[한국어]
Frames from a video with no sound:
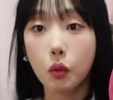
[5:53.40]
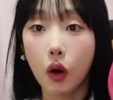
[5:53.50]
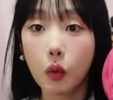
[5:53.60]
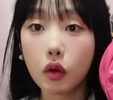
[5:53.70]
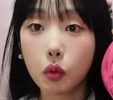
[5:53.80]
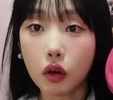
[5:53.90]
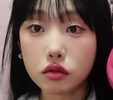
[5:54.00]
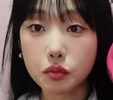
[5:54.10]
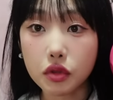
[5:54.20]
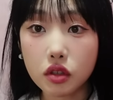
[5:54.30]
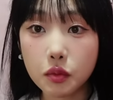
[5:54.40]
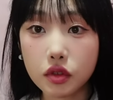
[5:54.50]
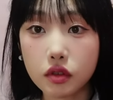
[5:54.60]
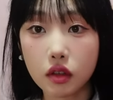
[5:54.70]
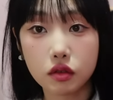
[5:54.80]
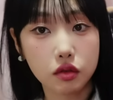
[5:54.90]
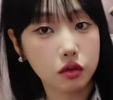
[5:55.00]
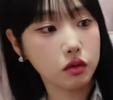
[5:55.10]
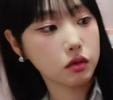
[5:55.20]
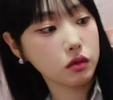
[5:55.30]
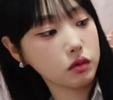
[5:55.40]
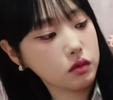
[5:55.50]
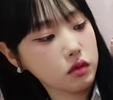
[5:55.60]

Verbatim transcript: 와왜 완전 미니미 사이즈예요 이거?